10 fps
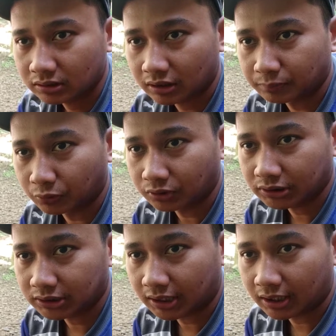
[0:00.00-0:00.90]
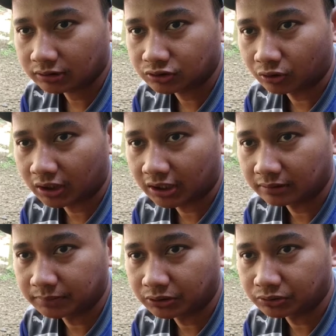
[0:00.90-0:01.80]
Terbukti sekarang
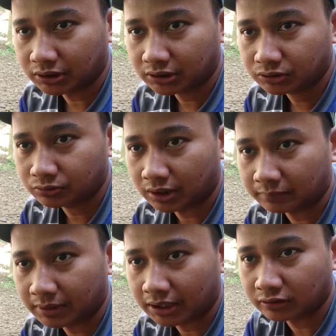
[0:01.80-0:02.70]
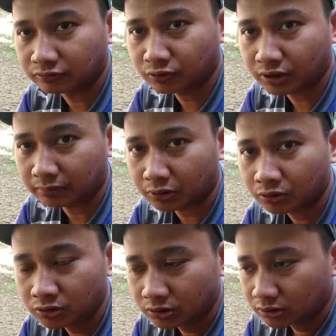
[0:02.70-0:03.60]
jongkangan biru saya sudah makan fur ya
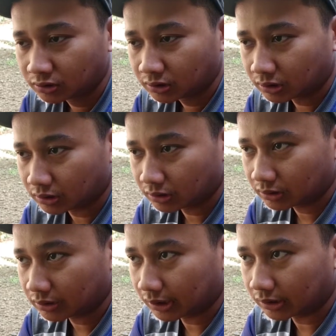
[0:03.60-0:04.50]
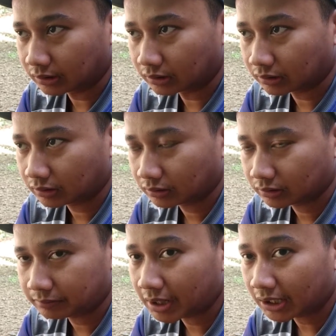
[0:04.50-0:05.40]
bro eh, Dan
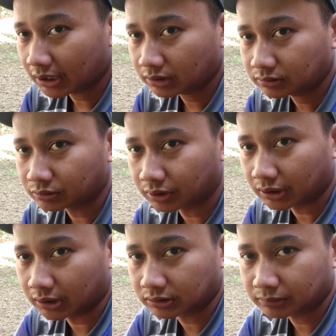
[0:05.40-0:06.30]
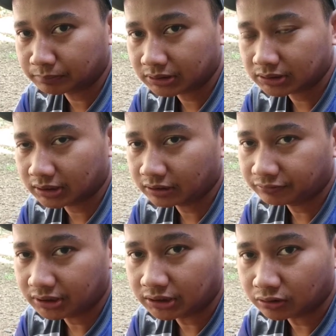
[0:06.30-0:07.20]
kemarin juga sempat saya
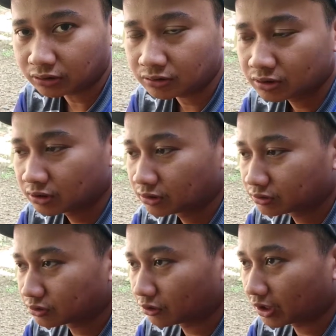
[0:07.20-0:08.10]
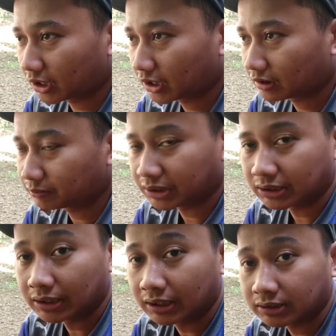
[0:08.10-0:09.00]
video Jongkangan
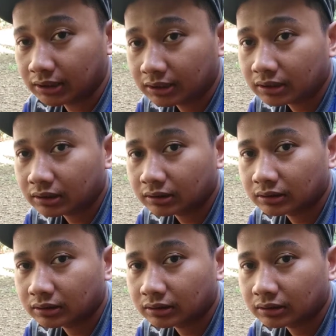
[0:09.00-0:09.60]
betinanya